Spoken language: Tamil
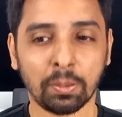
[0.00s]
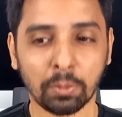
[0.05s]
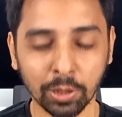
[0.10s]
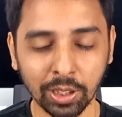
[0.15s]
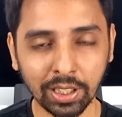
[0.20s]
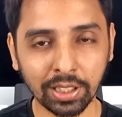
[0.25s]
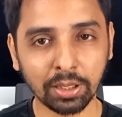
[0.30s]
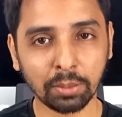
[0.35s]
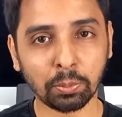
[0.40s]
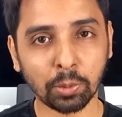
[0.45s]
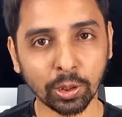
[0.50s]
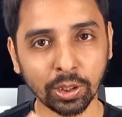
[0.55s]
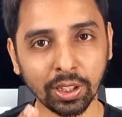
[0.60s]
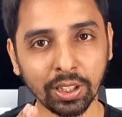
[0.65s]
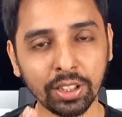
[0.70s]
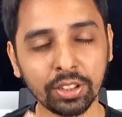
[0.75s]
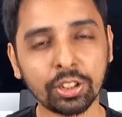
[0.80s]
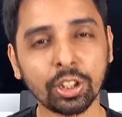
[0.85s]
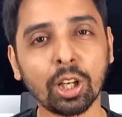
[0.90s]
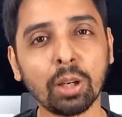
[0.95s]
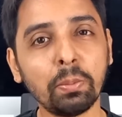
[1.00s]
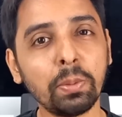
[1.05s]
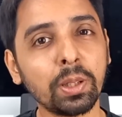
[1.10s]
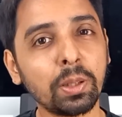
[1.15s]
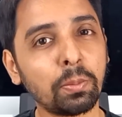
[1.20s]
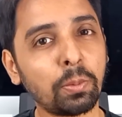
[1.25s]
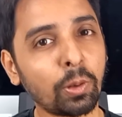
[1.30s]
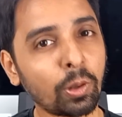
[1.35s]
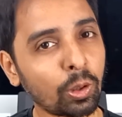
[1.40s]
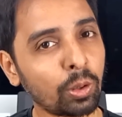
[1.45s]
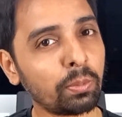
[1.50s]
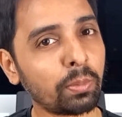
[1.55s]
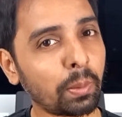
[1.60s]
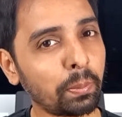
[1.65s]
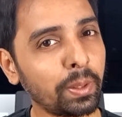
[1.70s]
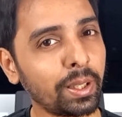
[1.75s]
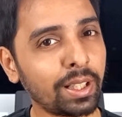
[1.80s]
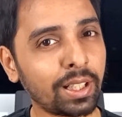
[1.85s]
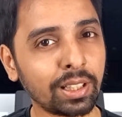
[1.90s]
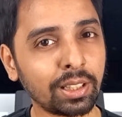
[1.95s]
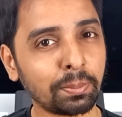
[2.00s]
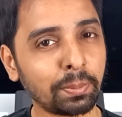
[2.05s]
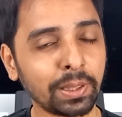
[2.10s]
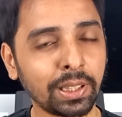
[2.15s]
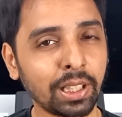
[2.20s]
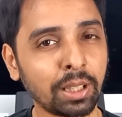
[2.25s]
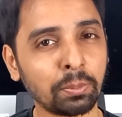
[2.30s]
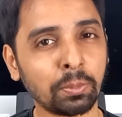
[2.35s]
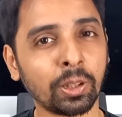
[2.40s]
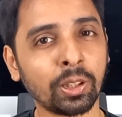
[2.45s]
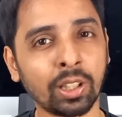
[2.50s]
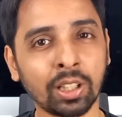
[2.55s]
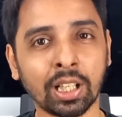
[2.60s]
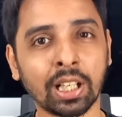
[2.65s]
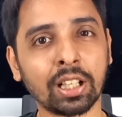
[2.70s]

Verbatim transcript: முதல்ல இந்த முதல் ஜாபுக்கு போகிறோம் அப்படின்றத பற்றி நம்ம